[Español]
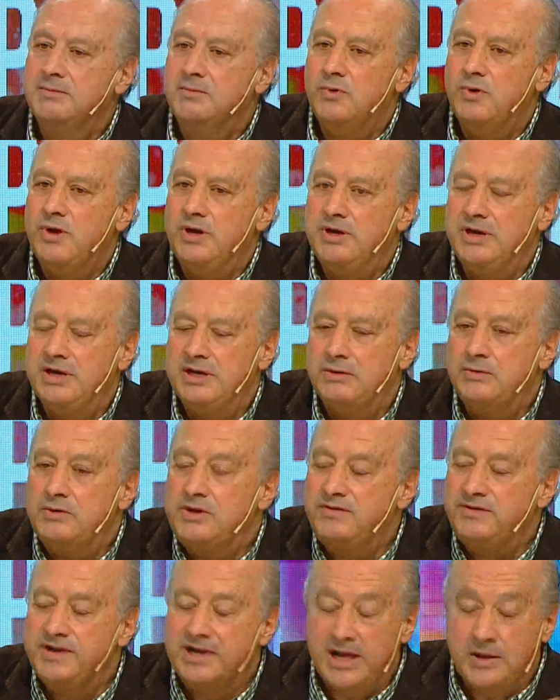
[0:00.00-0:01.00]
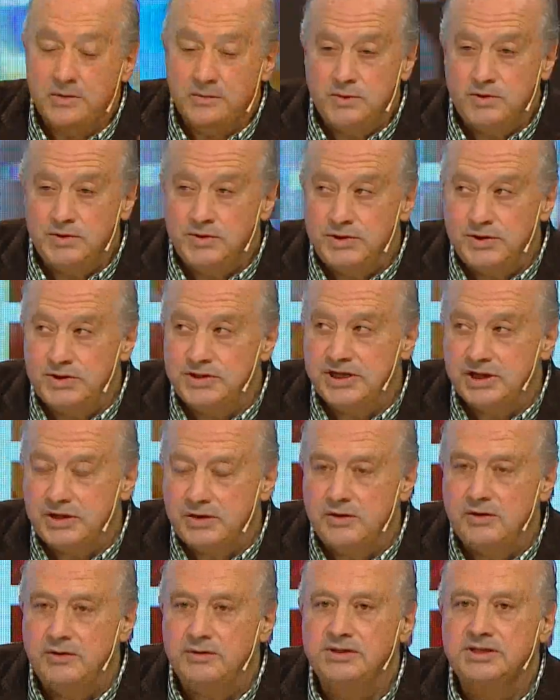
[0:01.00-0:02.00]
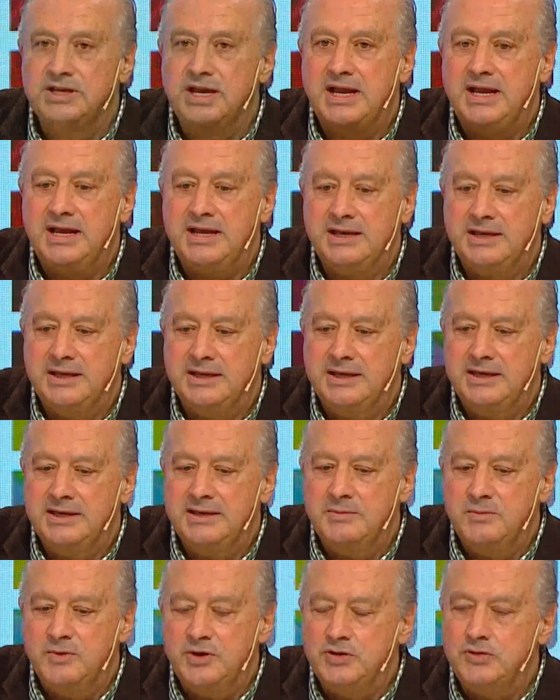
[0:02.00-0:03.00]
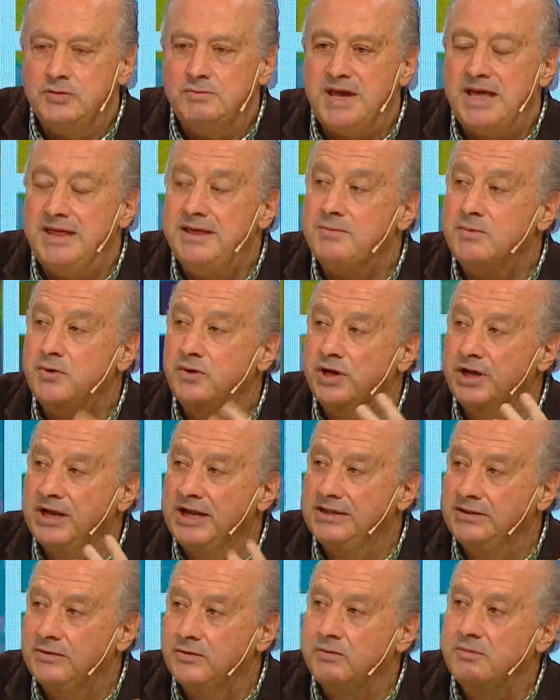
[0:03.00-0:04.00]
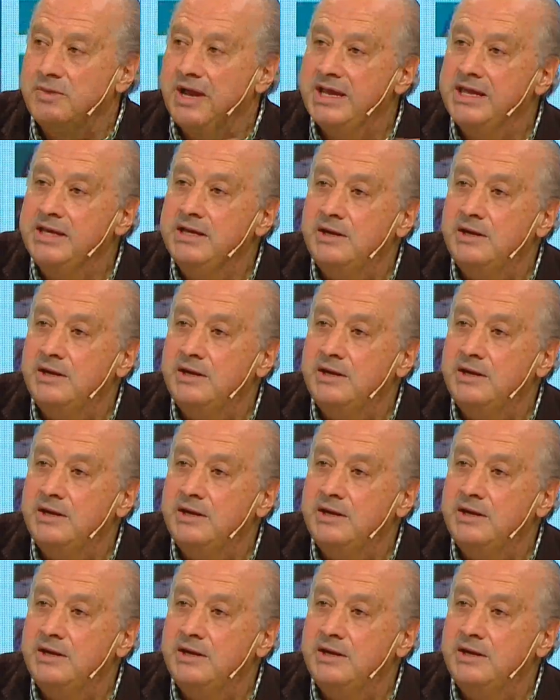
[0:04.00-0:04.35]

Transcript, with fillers: hemos eh, unificado un montón de cosas, eh, hemos hecho más democrático, más